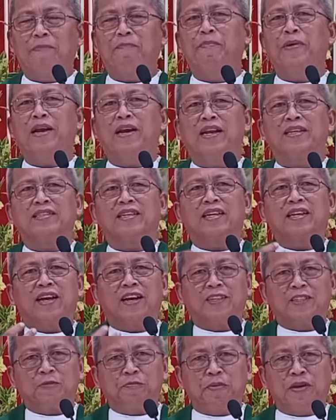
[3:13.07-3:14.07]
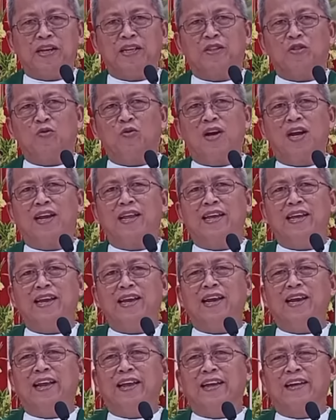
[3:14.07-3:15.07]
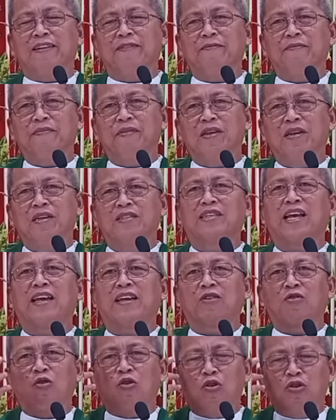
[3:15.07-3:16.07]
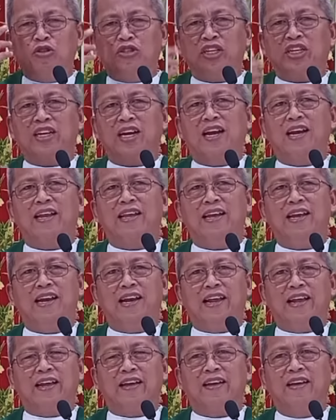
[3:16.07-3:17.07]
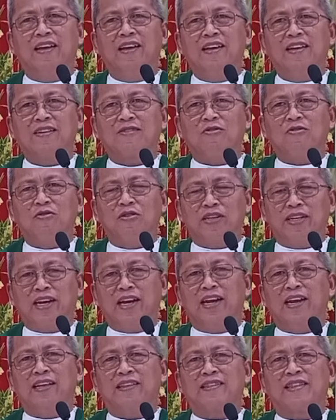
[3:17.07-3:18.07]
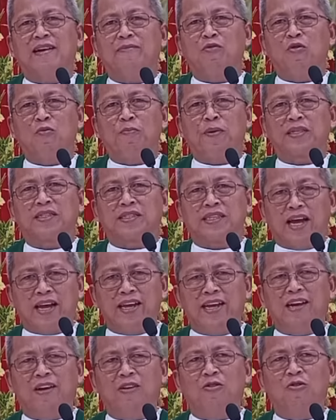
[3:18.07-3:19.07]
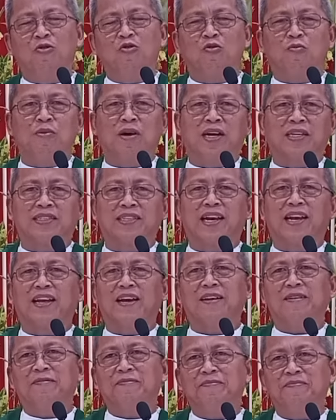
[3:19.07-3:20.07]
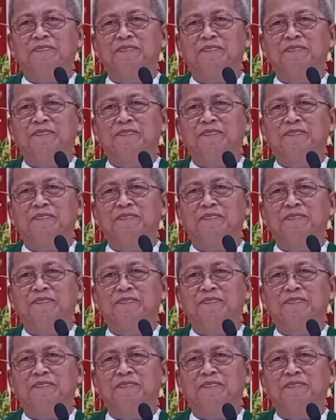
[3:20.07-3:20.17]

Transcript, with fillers: apil na sad ang spiritual healing, psychological healing, kung dili ta mo pasaylo og mga sala.